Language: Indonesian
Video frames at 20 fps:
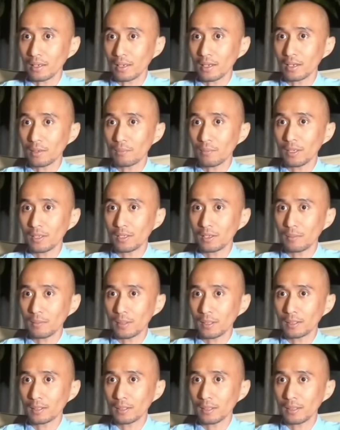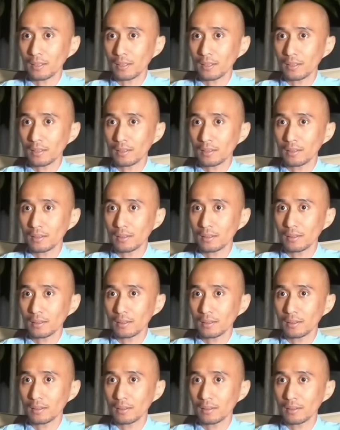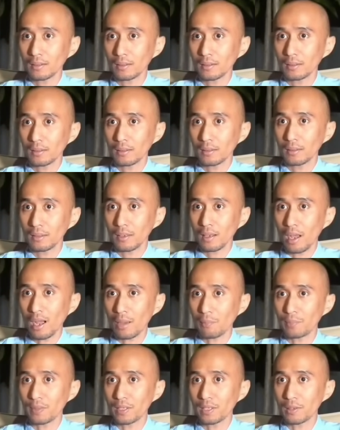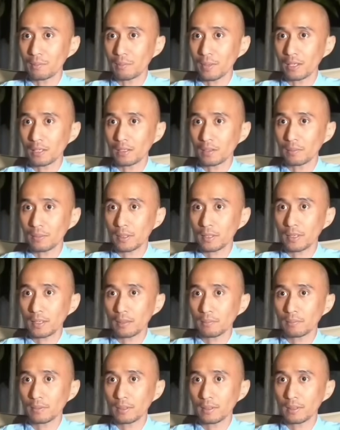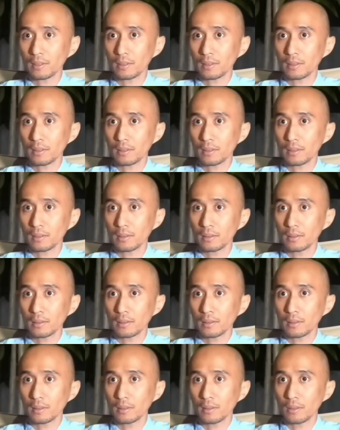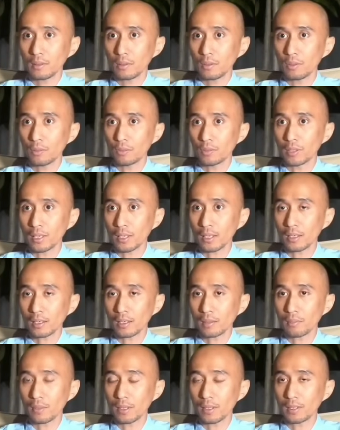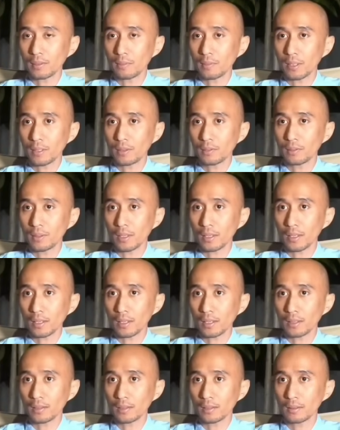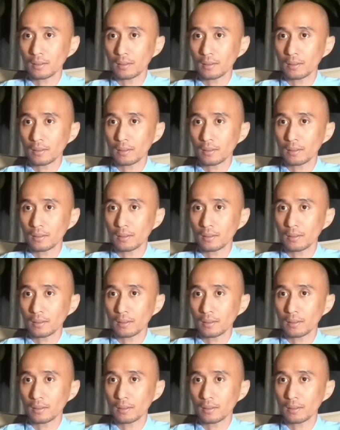Tanah kembali kepada tanah. Api kembali kepada api. Udara kembali kepada udara.